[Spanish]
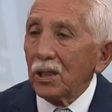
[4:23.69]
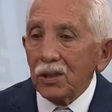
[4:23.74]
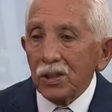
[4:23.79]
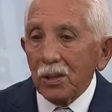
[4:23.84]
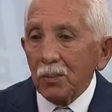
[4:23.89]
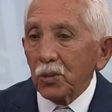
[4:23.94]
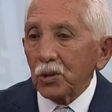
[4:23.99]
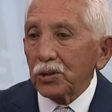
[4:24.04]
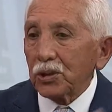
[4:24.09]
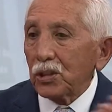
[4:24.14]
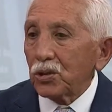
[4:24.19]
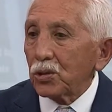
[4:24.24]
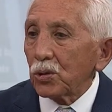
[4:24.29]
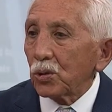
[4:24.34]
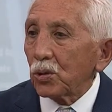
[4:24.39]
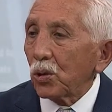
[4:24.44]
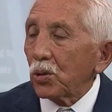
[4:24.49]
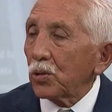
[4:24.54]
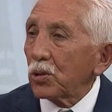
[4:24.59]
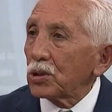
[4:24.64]
Y hemos
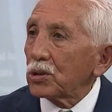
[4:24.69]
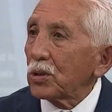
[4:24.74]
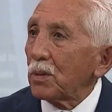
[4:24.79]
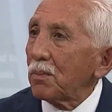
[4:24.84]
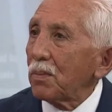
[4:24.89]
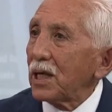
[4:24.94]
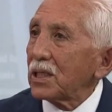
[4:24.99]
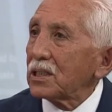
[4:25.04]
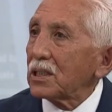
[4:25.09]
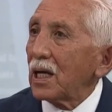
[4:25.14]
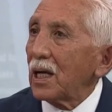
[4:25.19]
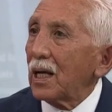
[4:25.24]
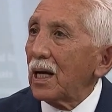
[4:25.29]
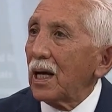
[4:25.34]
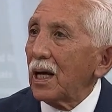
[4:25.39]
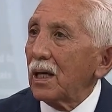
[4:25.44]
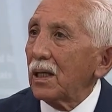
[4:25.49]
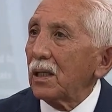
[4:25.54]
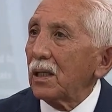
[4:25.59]
hecho todo eso en base a,